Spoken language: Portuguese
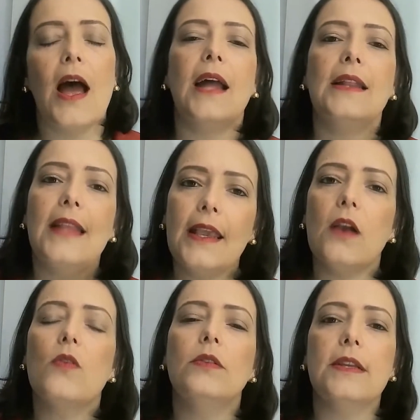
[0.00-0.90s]
Até
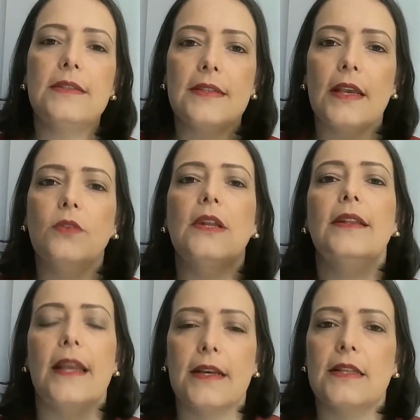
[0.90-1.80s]
que aconteceu,
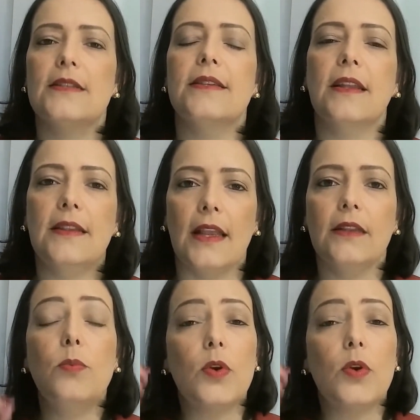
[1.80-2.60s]
na década de 70,